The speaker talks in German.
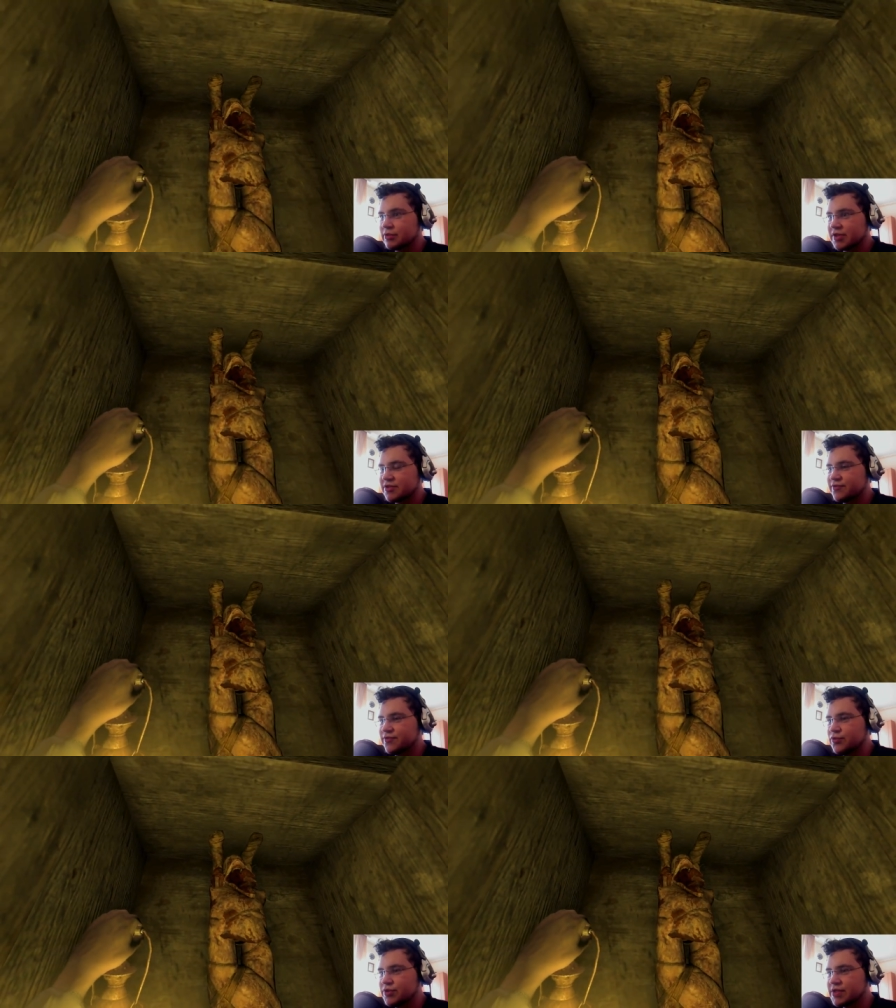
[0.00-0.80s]
Du hast
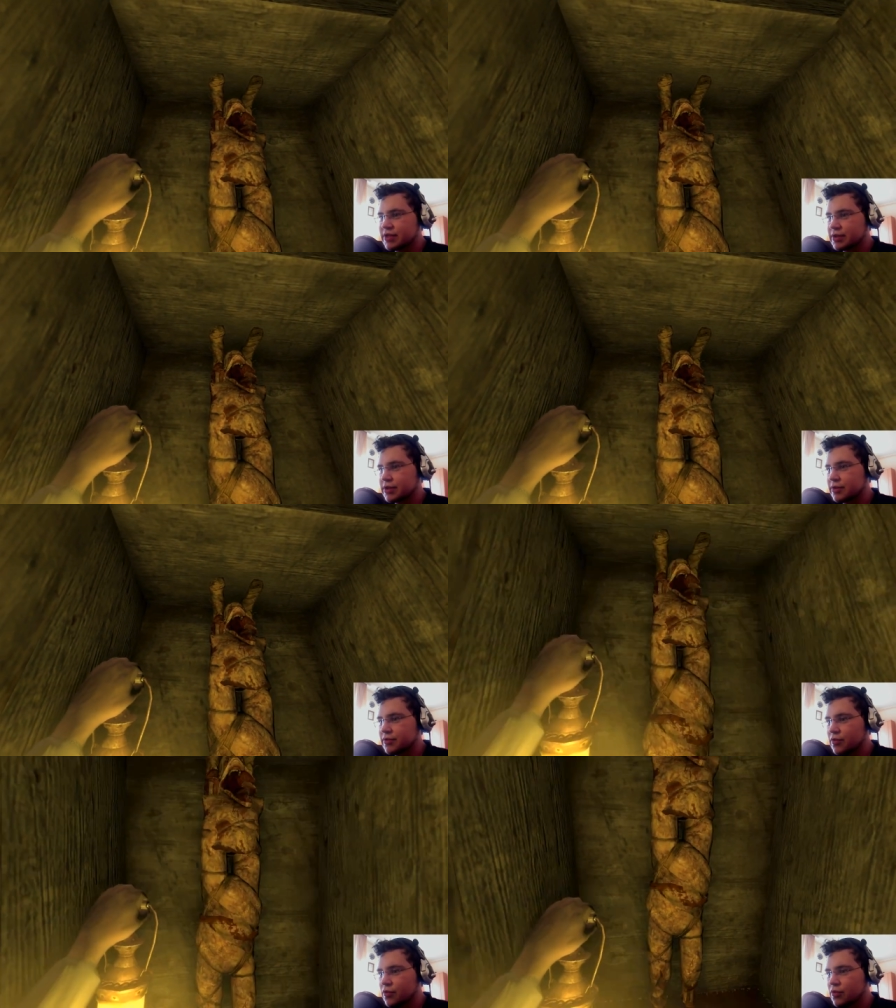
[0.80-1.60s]
Füße.
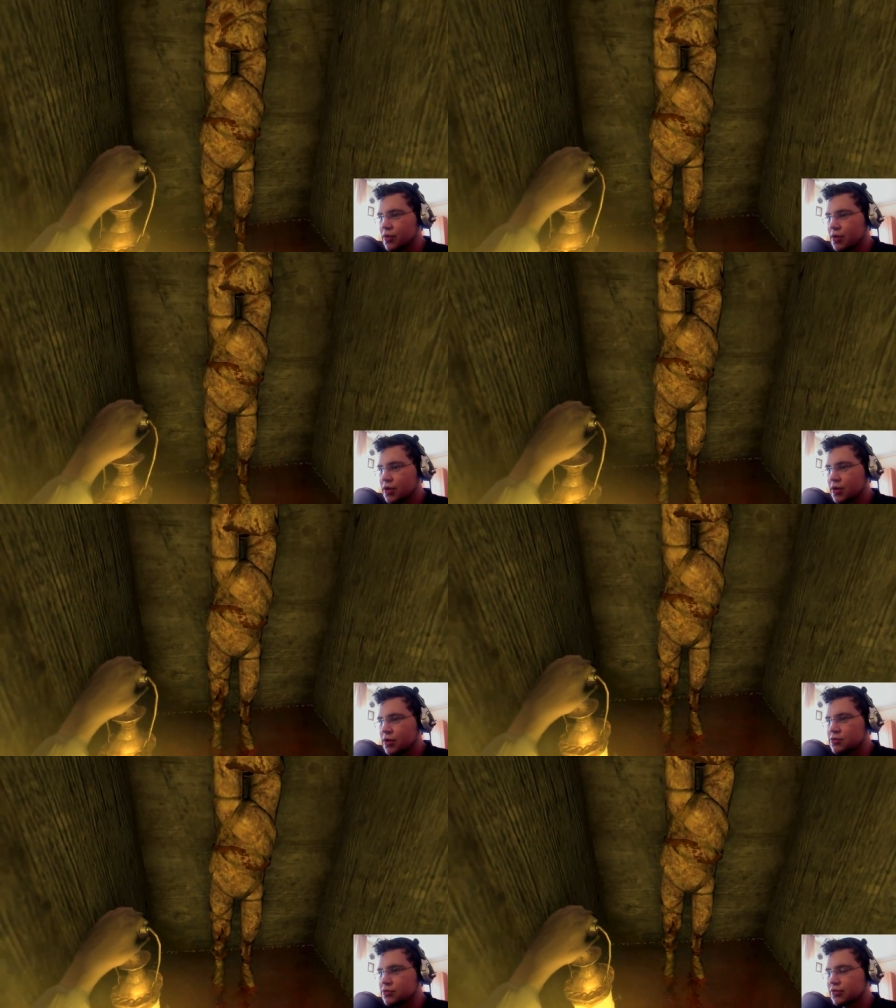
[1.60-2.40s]

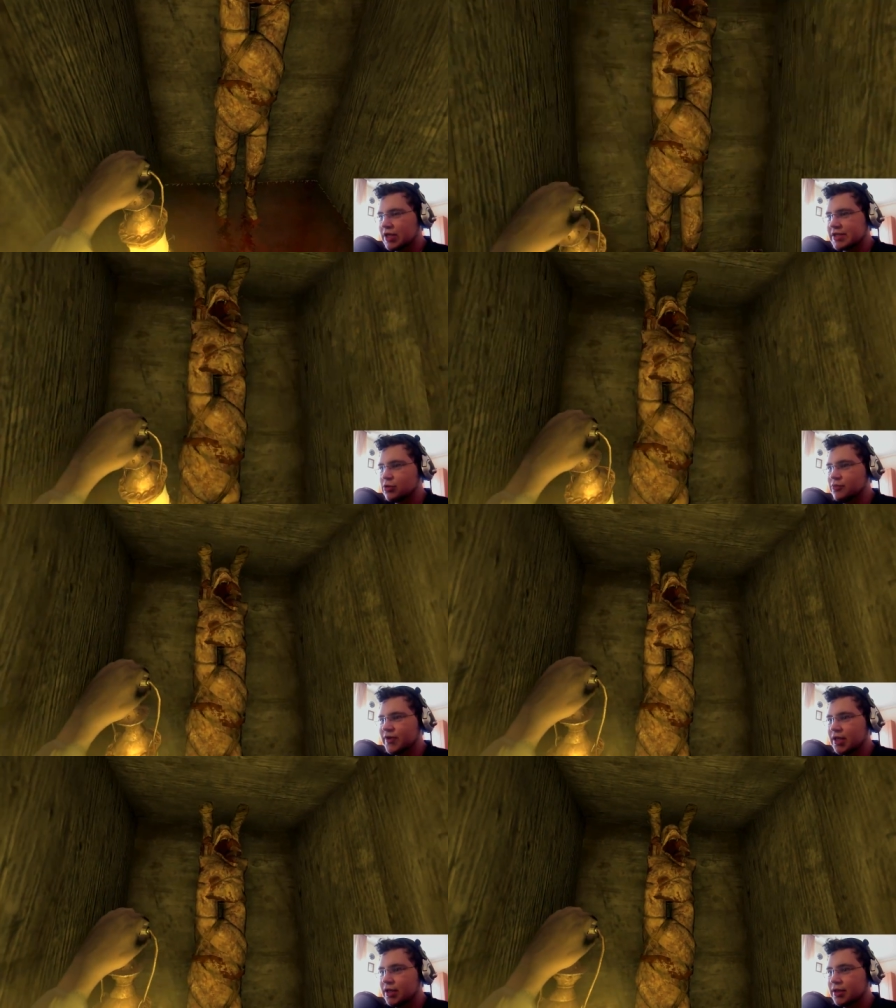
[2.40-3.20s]
Uh, du kannst nicht
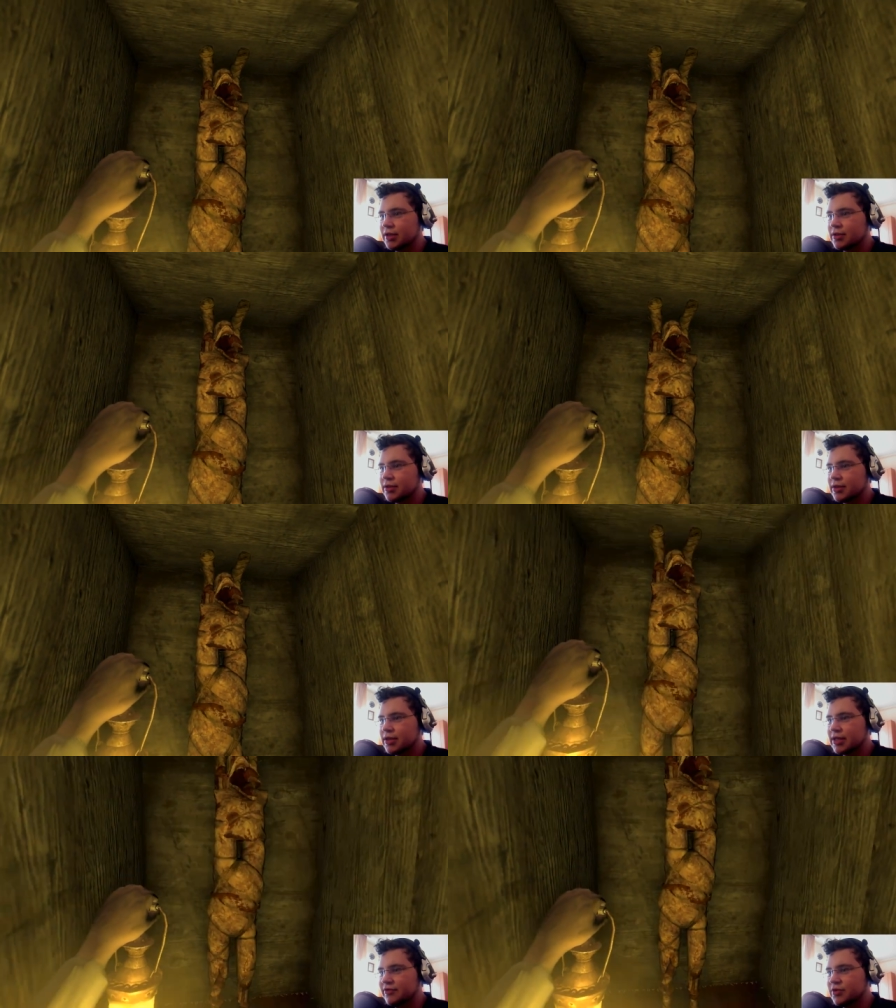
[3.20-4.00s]
umfallen.
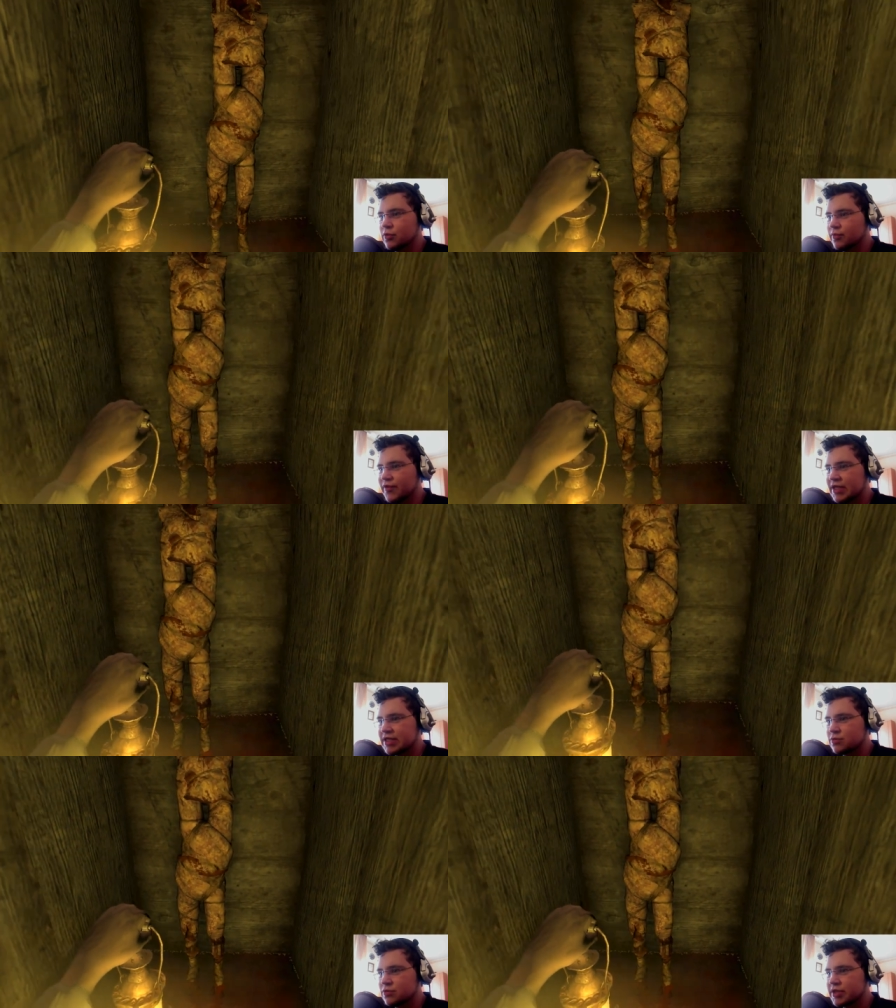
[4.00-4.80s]
Egal wie du
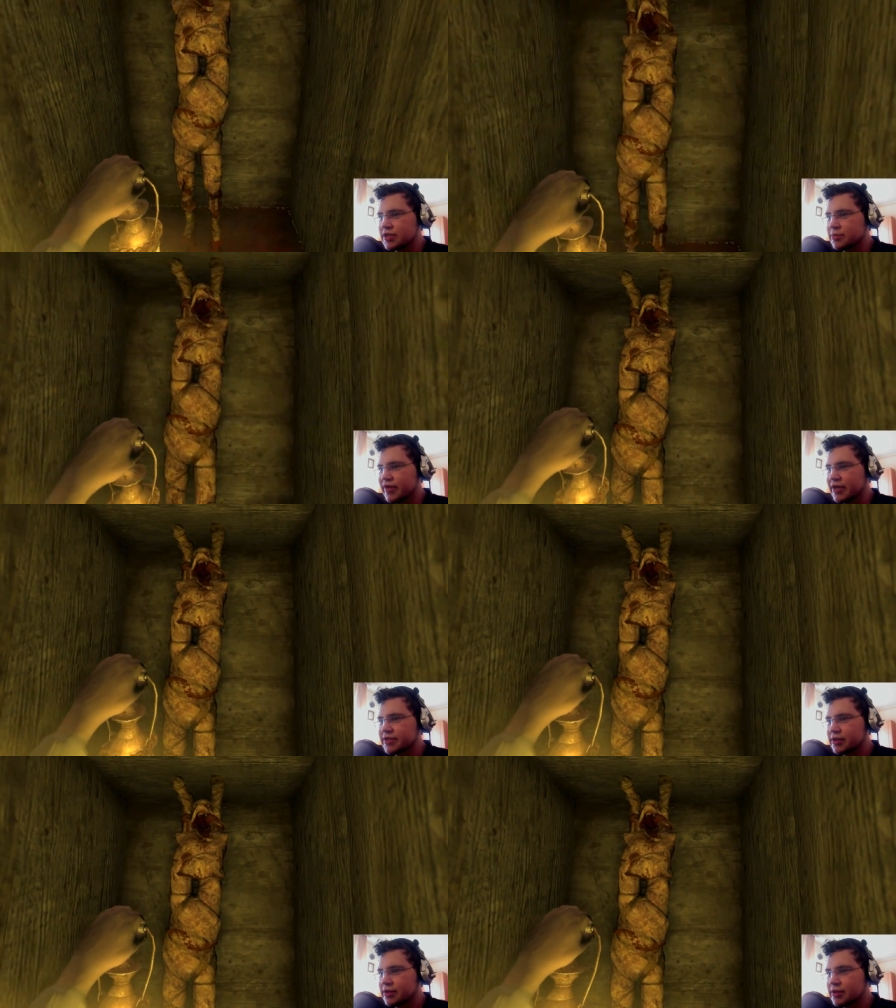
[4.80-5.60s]
umfällst, du gehst immer
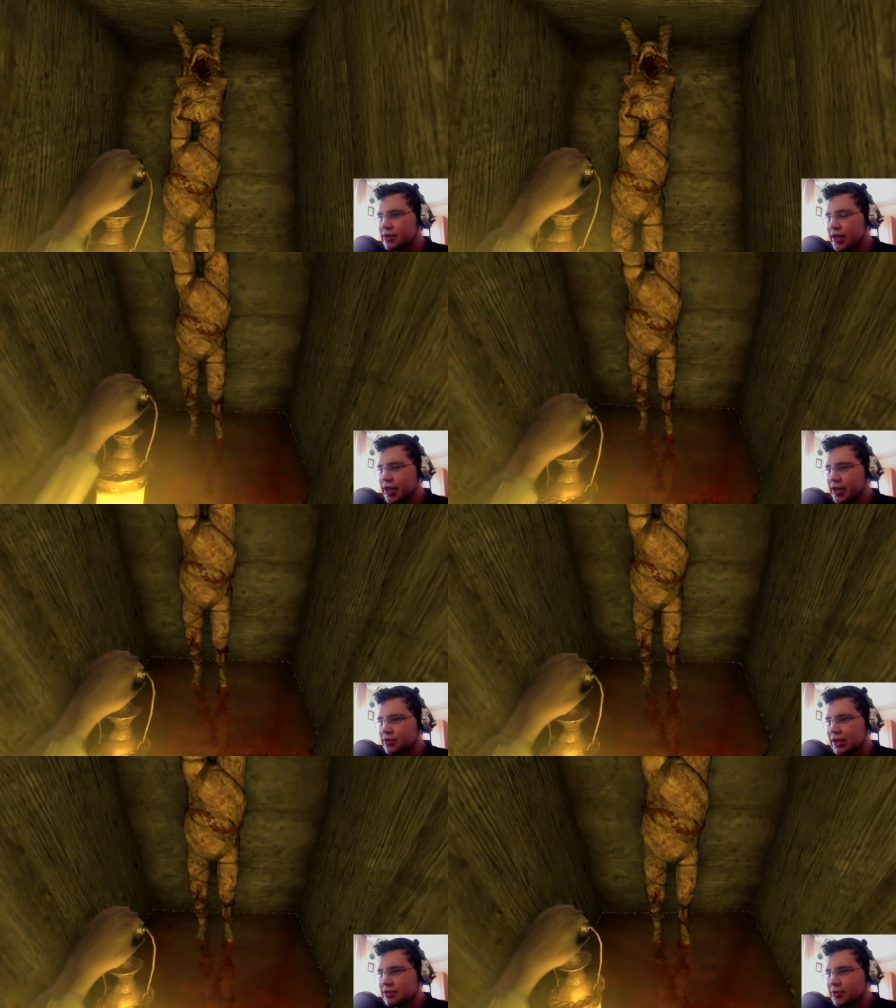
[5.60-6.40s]
weiter. Hey,
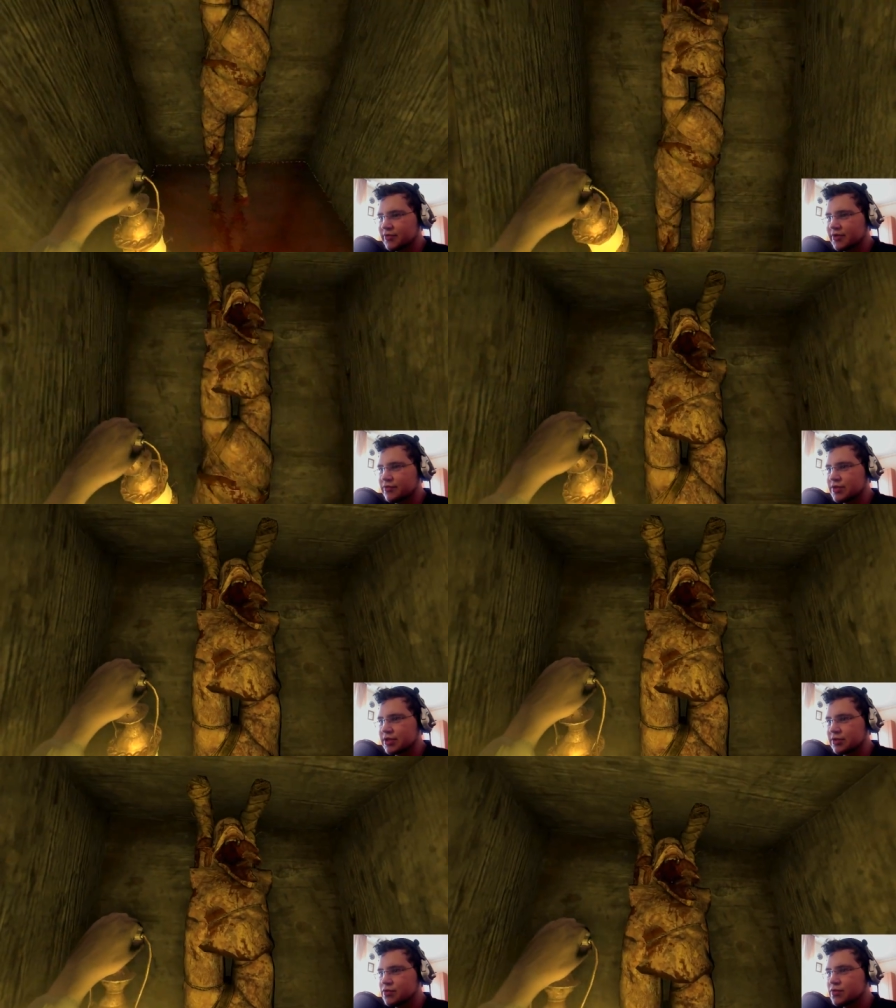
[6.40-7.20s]
du landest immer auf den Füßen.
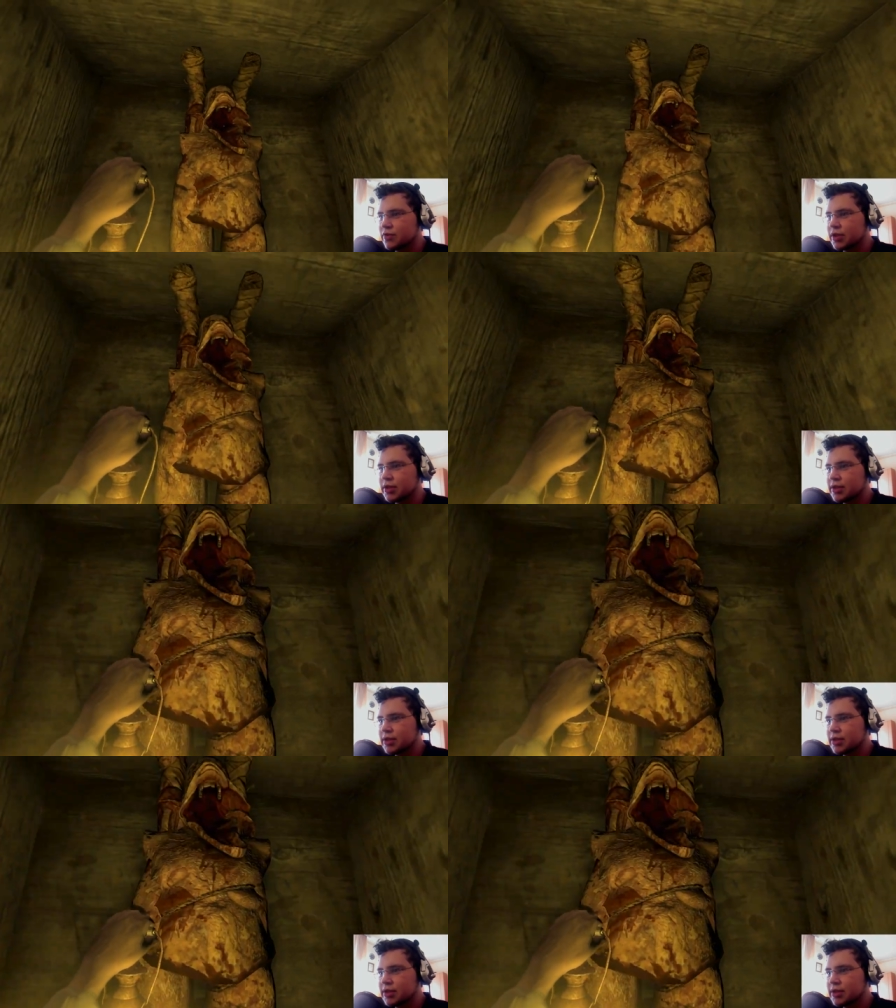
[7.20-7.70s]
Ist doch cool, oder?